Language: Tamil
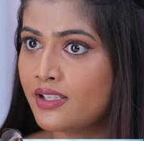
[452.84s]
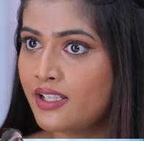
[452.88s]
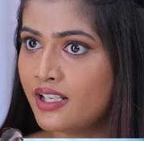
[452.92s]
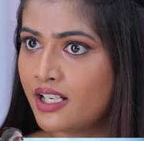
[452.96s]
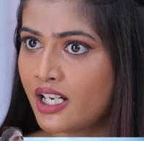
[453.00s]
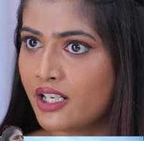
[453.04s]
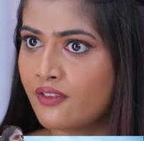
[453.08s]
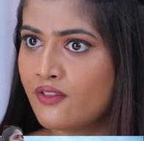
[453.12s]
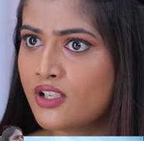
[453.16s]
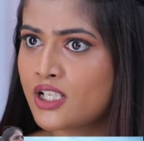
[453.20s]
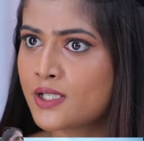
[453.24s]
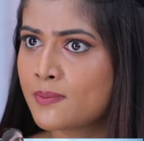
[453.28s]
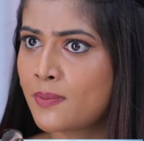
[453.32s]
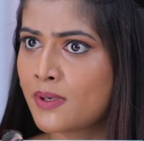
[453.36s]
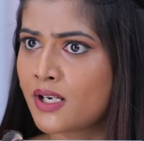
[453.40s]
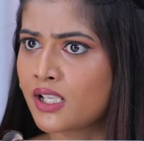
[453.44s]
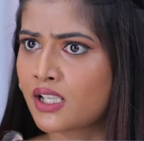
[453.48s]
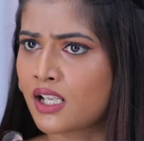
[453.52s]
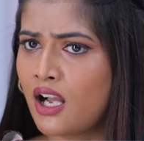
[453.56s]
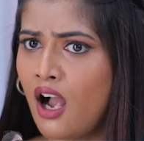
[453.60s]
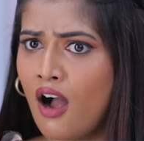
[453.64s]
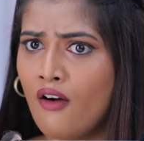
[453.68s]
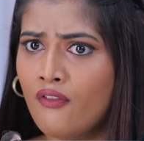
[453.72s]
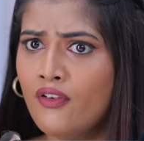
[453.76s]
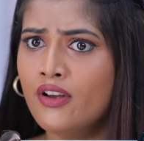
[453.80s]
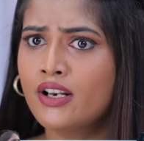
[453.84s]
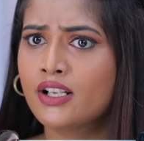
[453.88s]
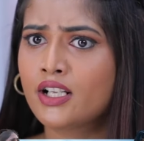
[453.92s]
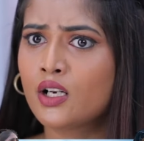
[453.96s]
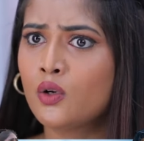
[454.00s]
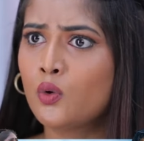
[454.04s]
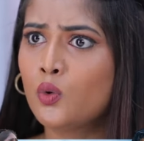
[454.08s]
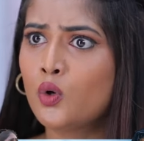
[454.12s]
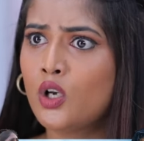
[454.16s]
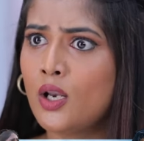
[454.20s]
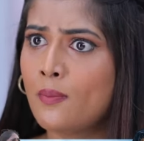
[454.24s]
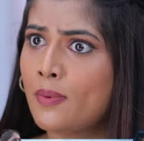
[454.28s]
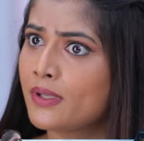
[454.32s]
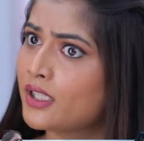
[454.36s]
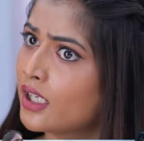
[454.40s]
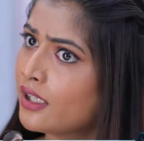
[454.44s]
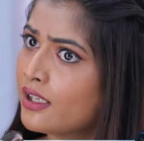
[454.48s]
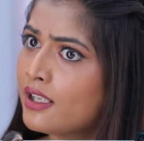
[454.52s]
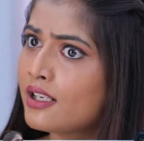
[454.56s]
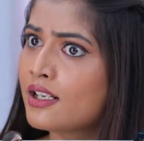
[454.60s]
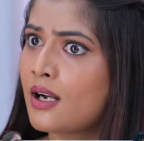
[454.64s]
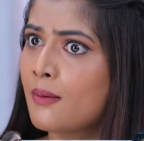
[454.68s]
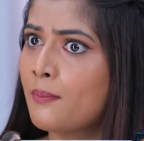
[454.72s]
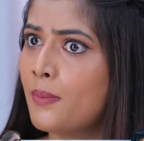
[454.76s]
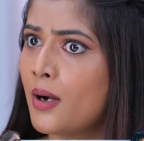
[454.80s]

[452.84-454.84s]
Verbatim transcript: பாரதிய கன்வின்ஸ் பண்ண அவர் இருக்கிற ஊர்ல போய்